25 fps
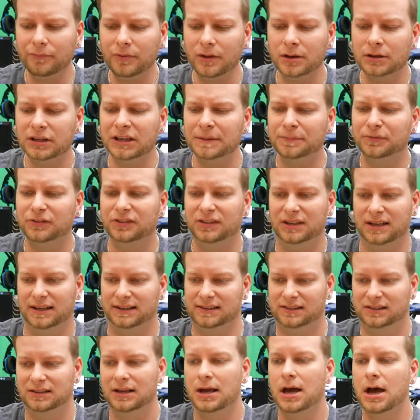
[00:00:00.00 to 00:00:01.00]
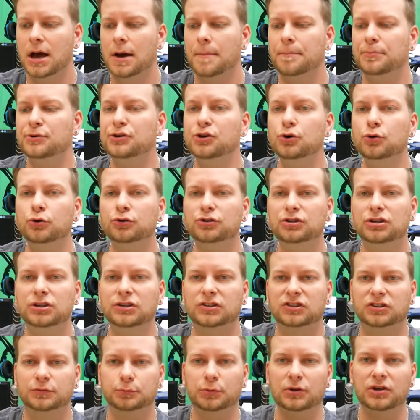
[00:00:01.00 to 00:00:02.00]
gibt es jetzt Beauty
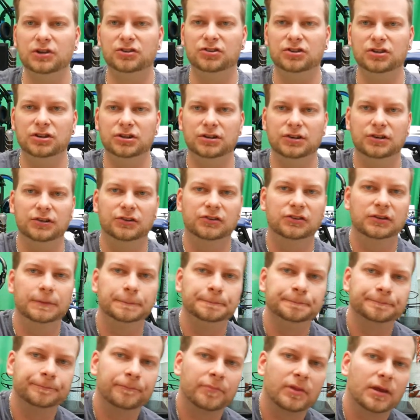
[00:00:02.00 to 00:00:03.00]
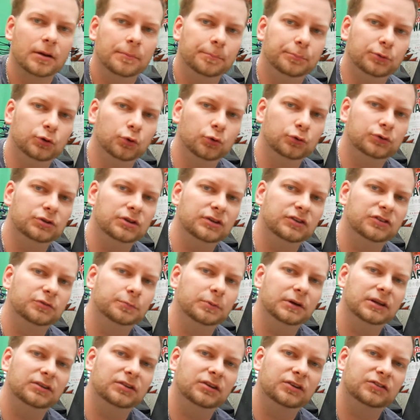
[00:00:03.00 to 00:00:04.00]
Sweeties. Beauty
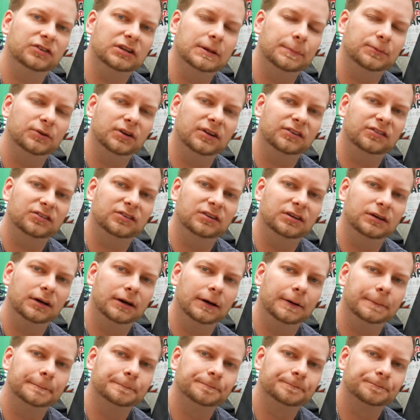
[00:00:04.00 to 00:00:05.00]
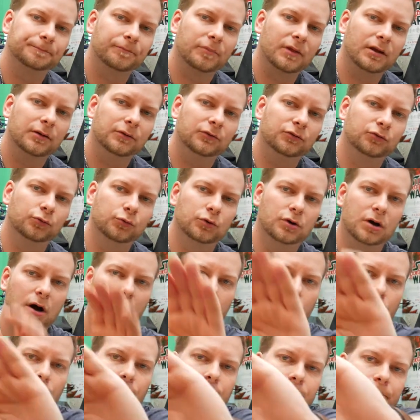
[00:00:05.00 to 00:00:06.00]
Sweeties gibt es jetzt hier zu
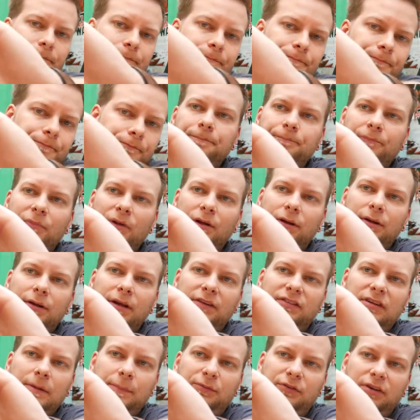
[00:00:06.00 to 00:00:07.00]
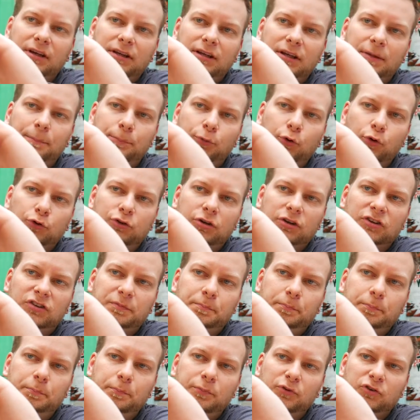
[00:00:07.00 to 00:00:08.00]
kaufen. Jetzt gibt es hier die Beauty
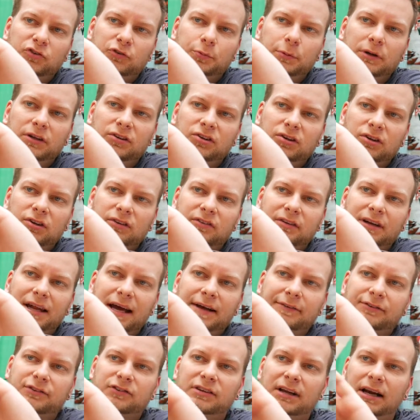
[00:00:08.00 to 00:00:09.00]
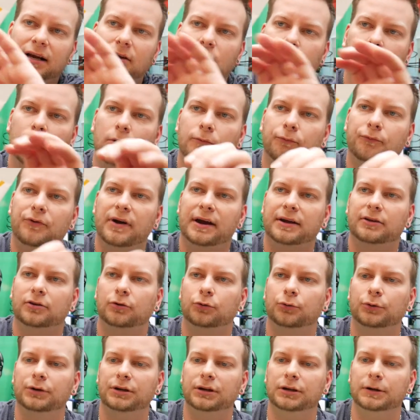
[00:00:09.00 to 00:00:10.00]
Sweeties Lifestyle
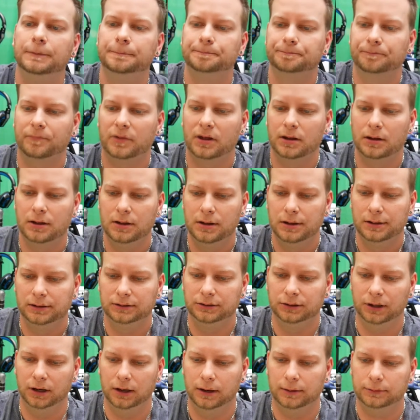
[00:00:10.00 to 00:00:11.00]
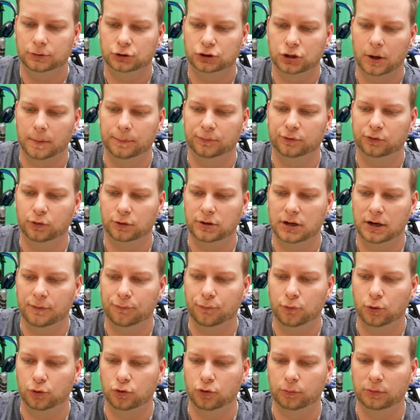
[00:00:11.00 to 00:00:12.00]
Confectory. Ja, Schaumzucker,
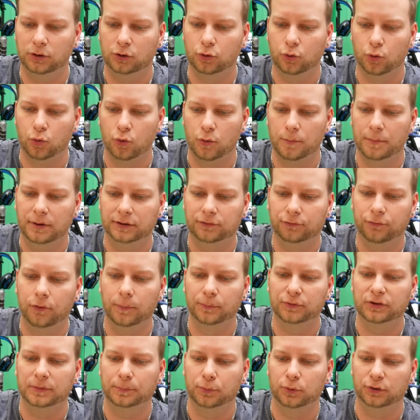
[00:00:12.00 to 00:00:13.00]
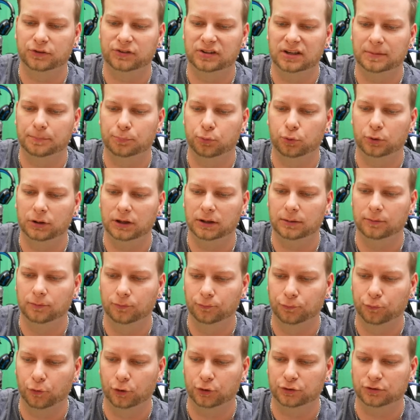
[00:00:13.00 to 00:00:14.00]
Fruchtgummikron mit 15% polierten
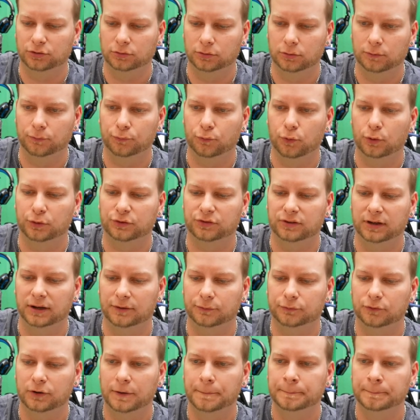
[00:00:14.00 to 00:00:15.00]
Früchten und Fruchtsaft.